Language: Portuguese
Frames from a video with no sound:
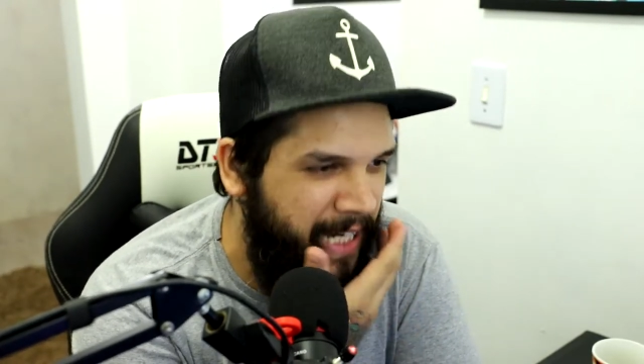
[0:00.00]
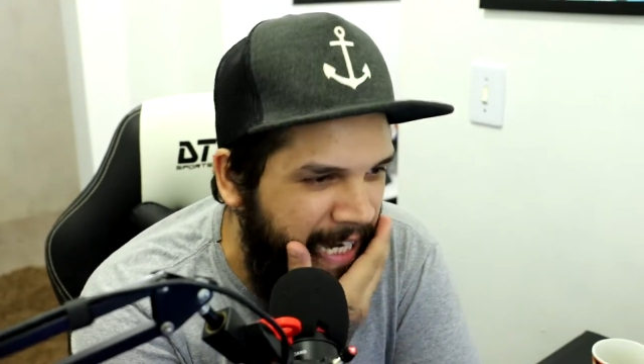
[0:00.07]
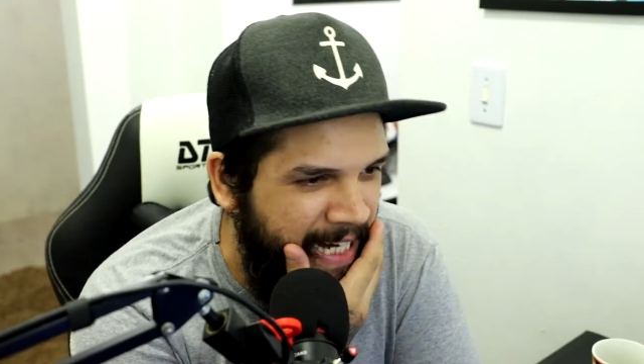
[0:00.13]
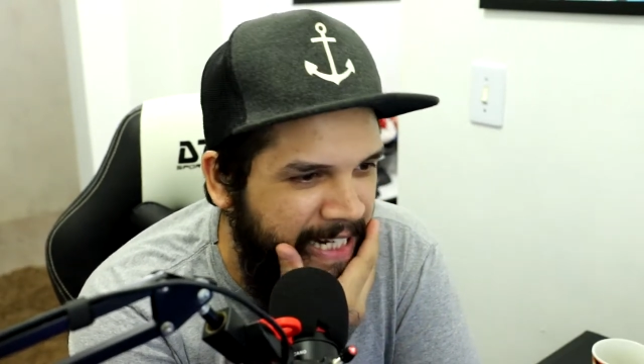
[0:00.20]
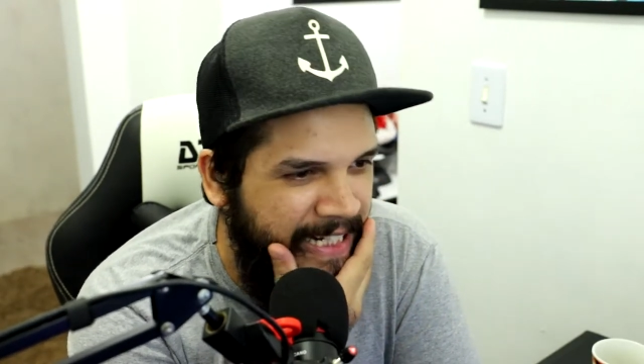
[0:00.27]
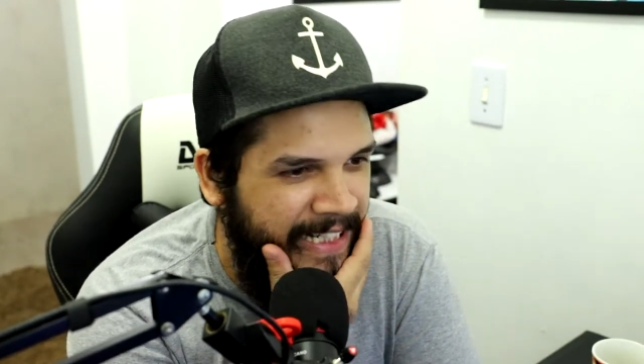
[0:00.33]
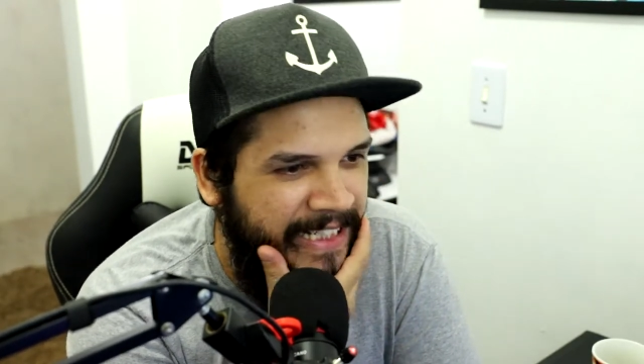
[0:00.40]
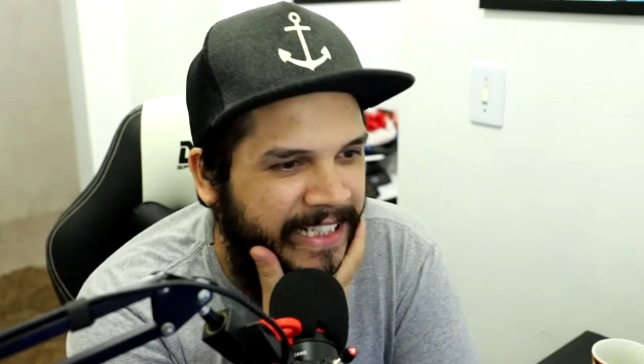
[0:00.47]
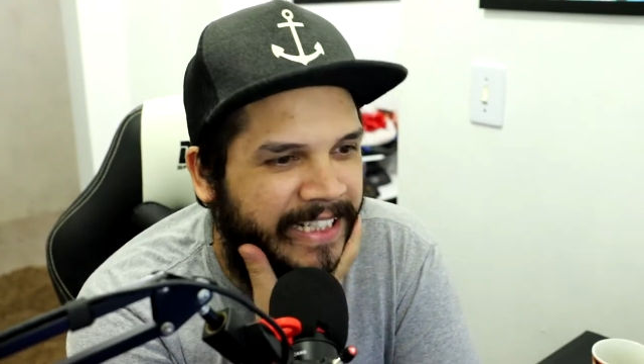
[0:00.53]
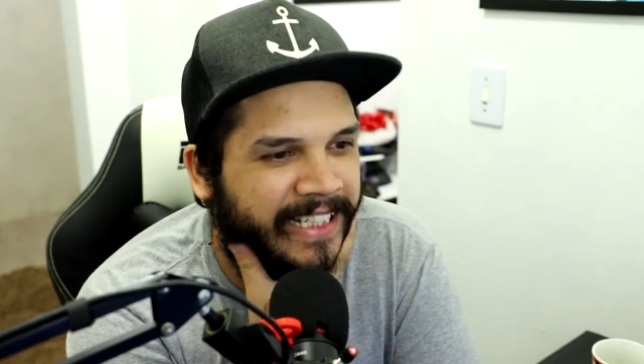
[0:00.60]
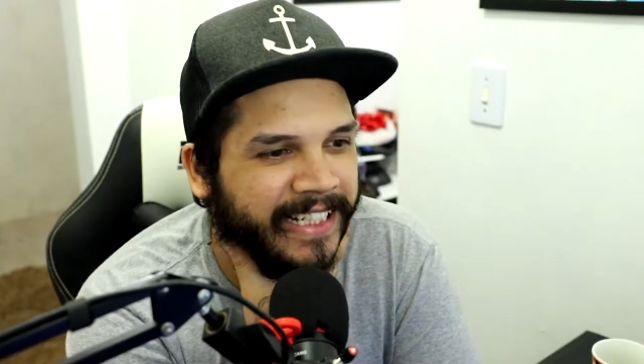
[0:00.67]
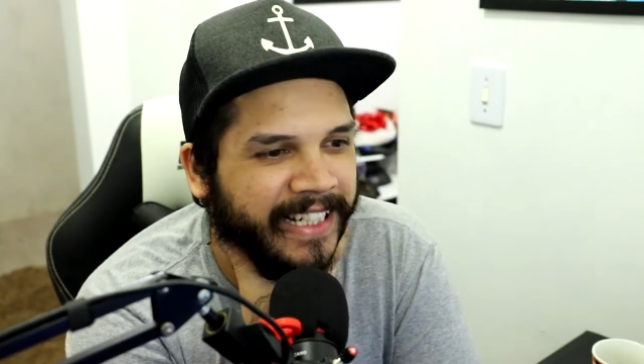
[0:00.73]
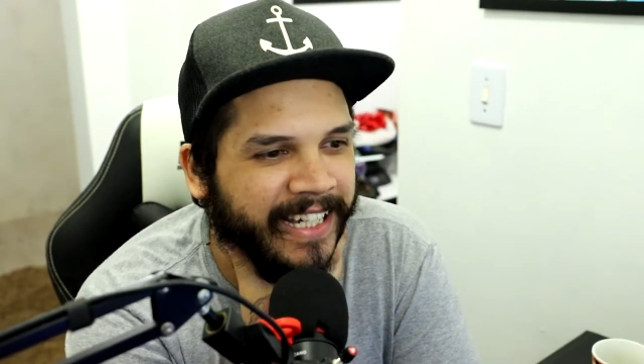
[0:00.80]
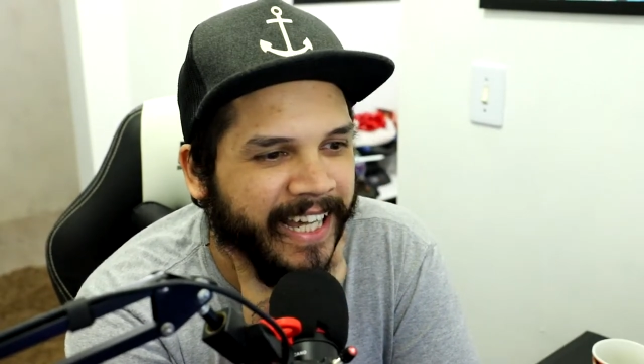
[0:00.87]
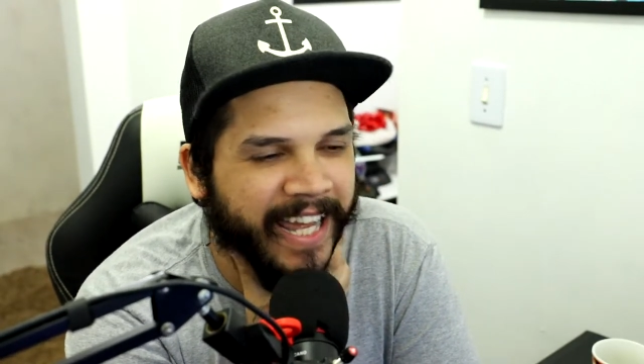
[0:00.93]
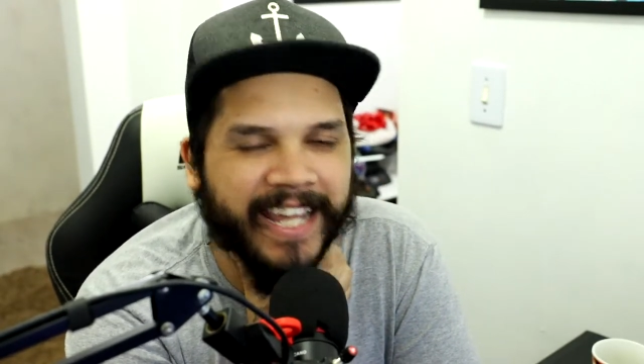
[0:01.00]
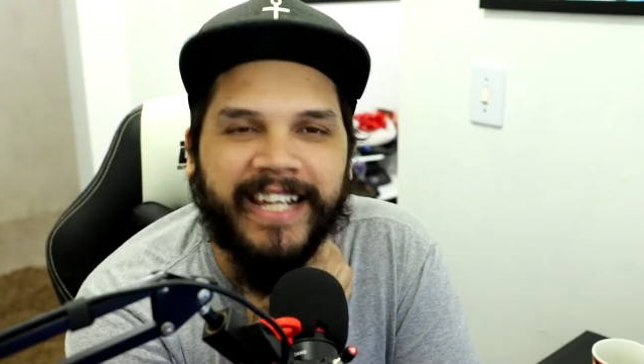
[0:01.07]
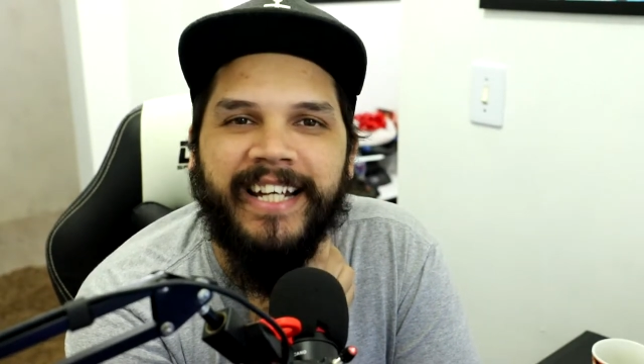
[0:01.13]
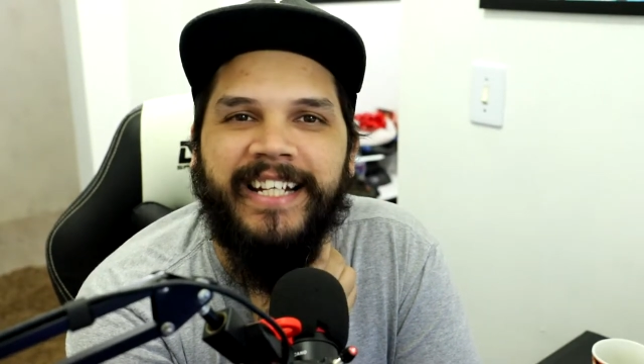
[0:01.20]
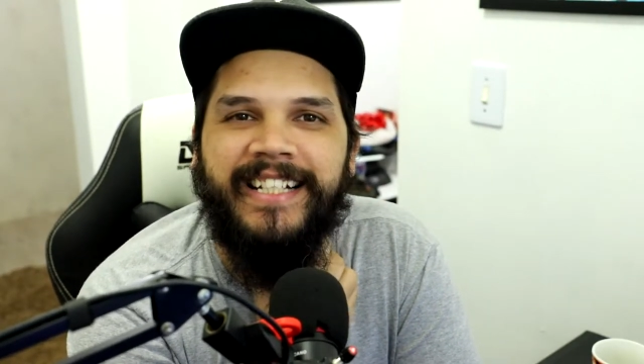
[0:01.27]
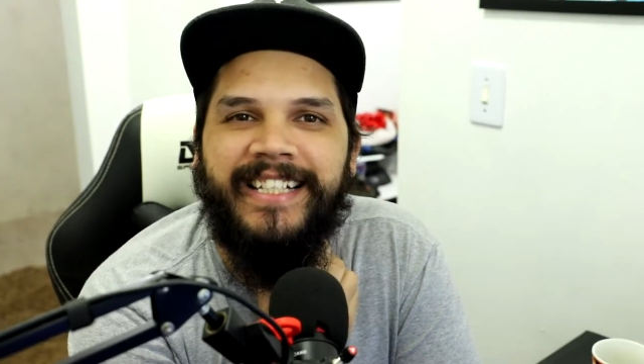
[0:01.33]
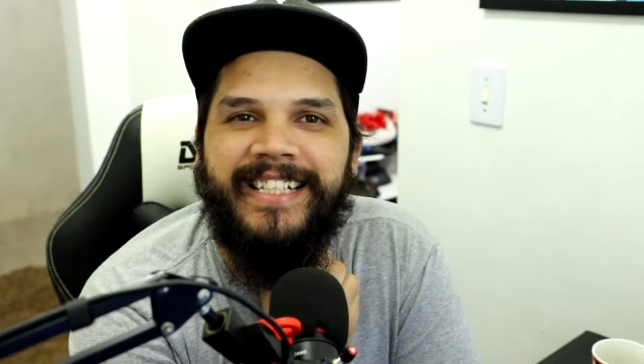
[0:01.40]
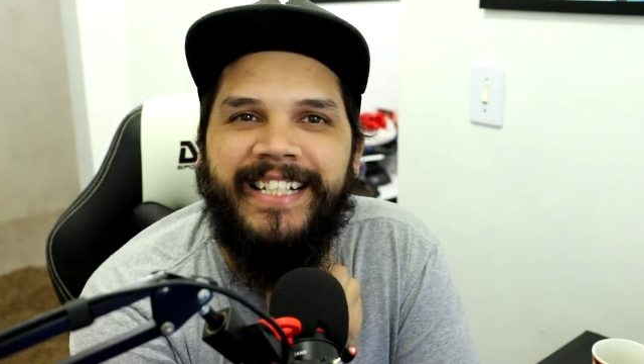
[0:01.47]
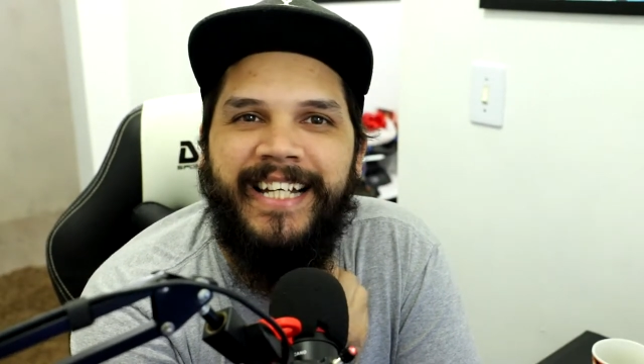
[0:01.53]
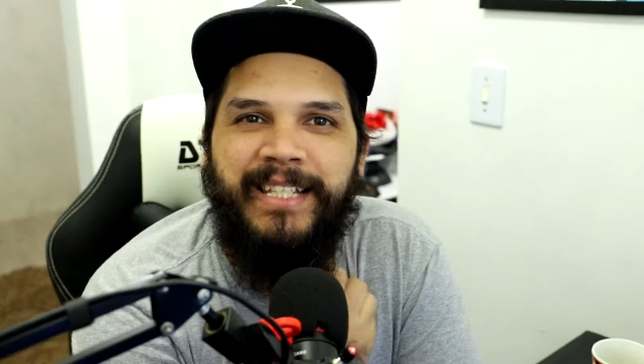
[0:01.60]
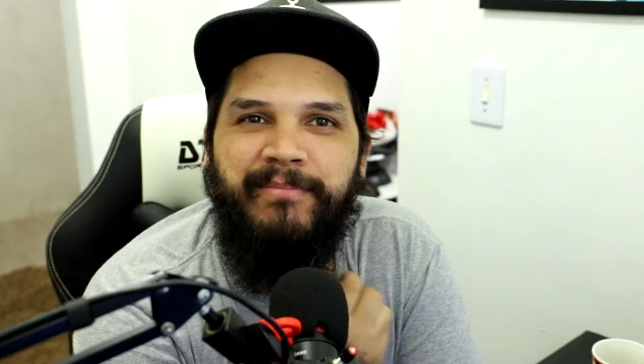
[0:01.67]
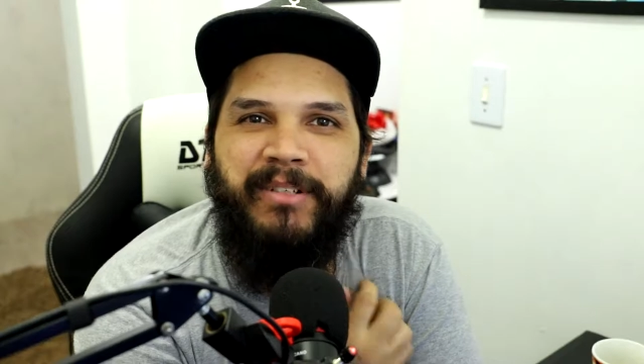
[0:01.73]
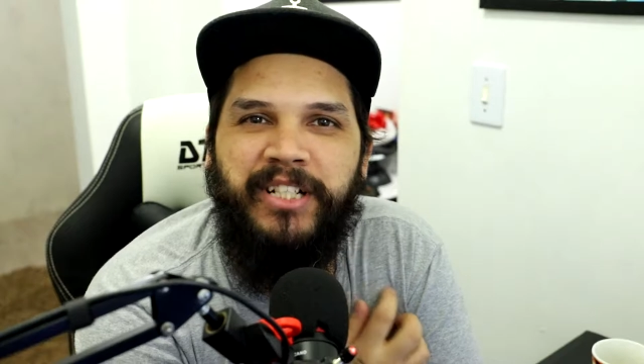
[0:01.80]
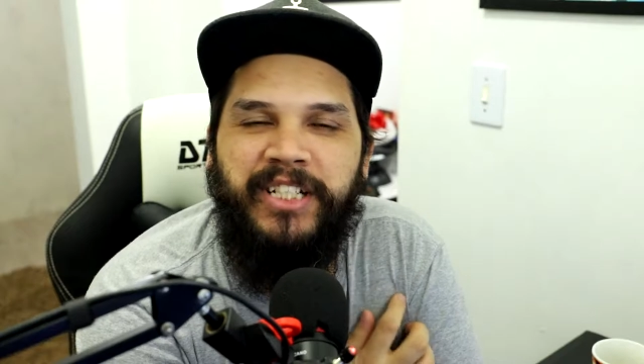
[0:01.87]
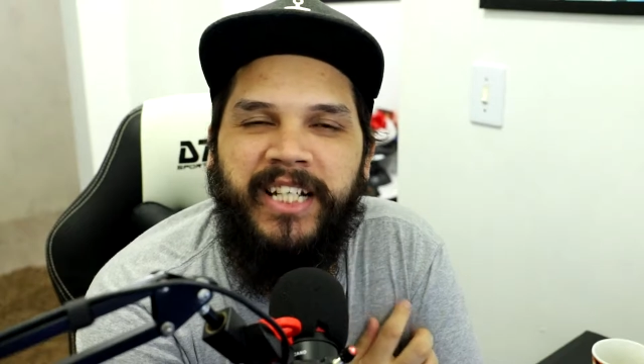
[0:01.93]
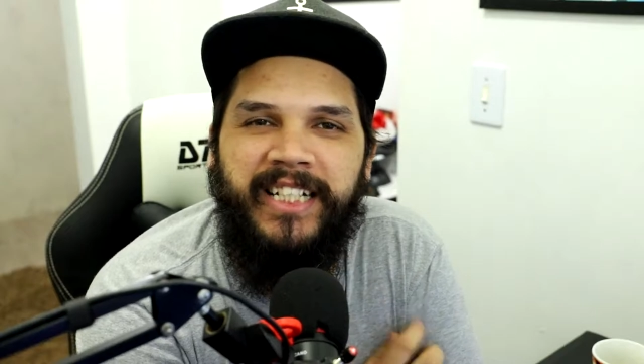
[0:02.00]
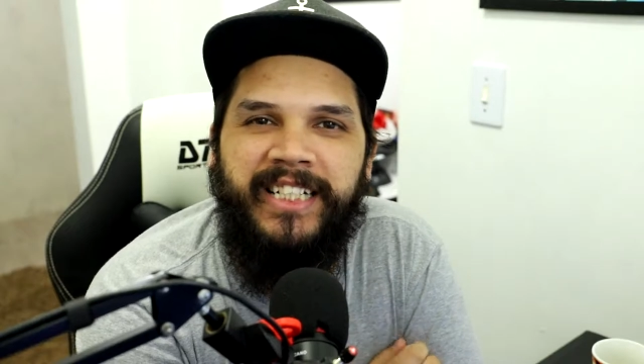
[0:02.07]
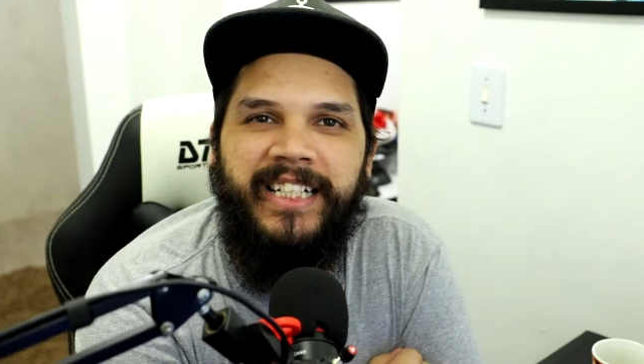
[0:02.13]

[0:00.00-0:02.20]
Cara, é engraçado imaginar